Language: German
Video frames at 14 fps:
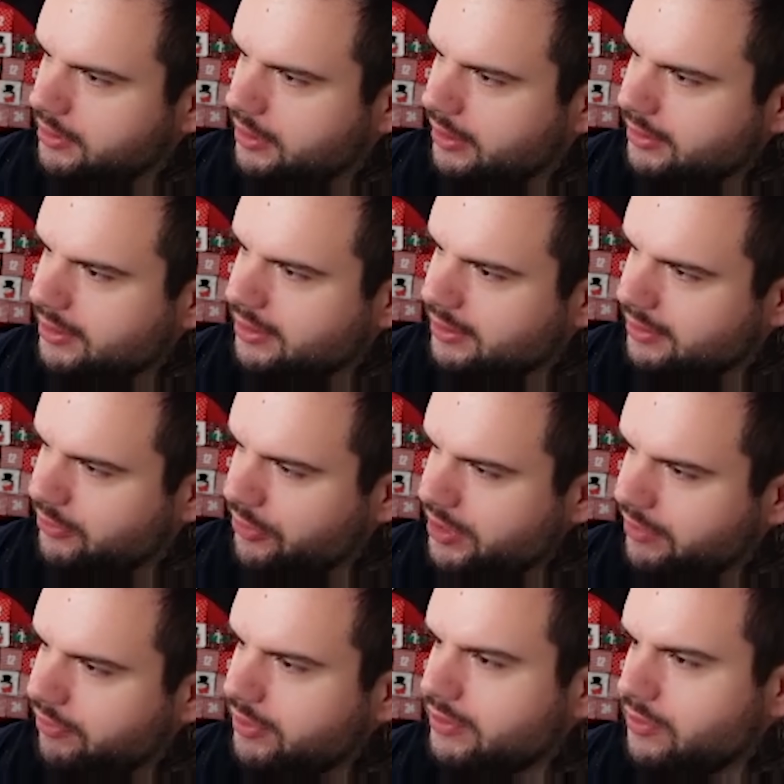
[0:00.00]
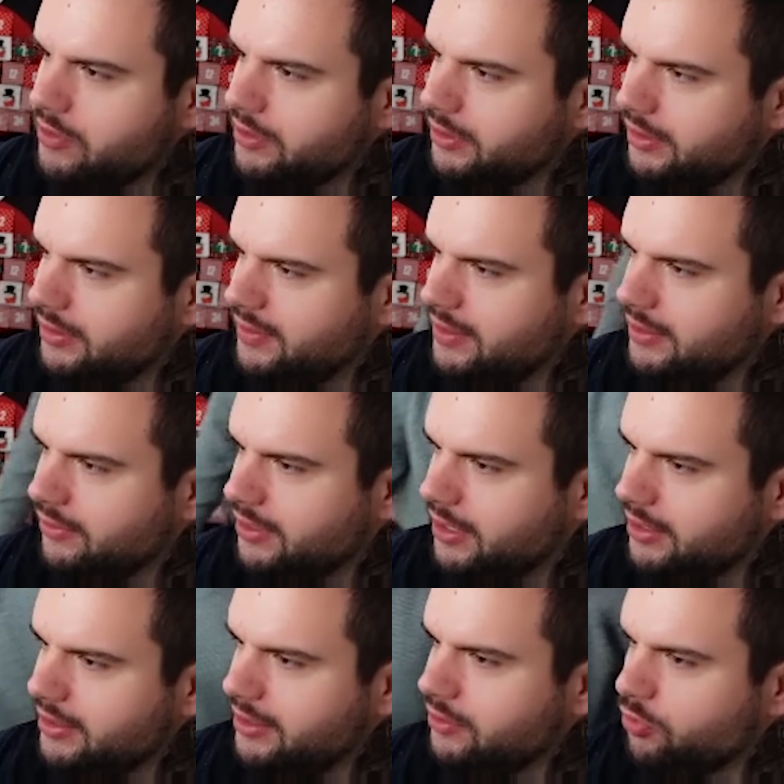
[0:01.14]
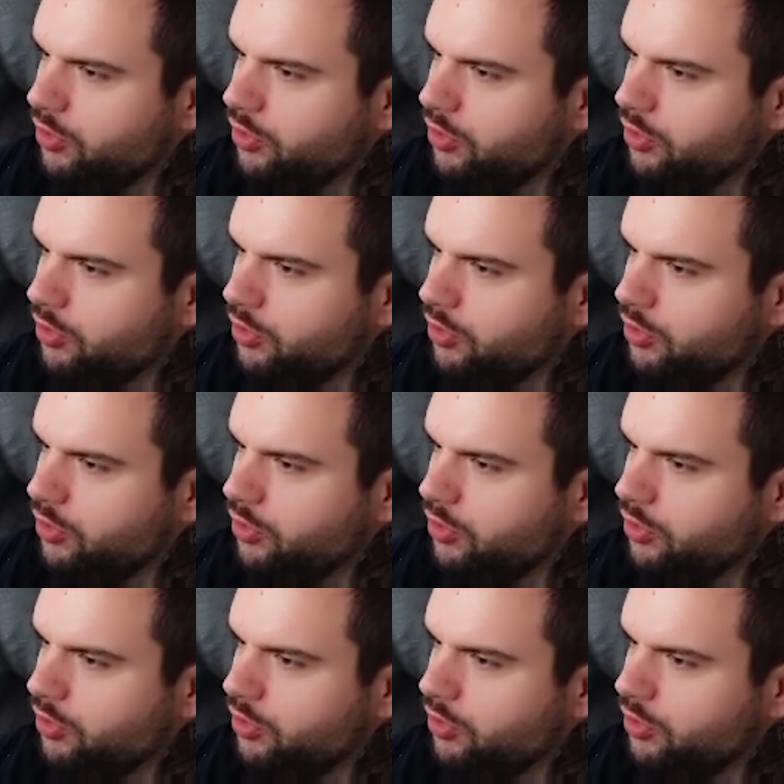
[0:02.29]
Das soll dafür sorgen, dass die Soldaten nicht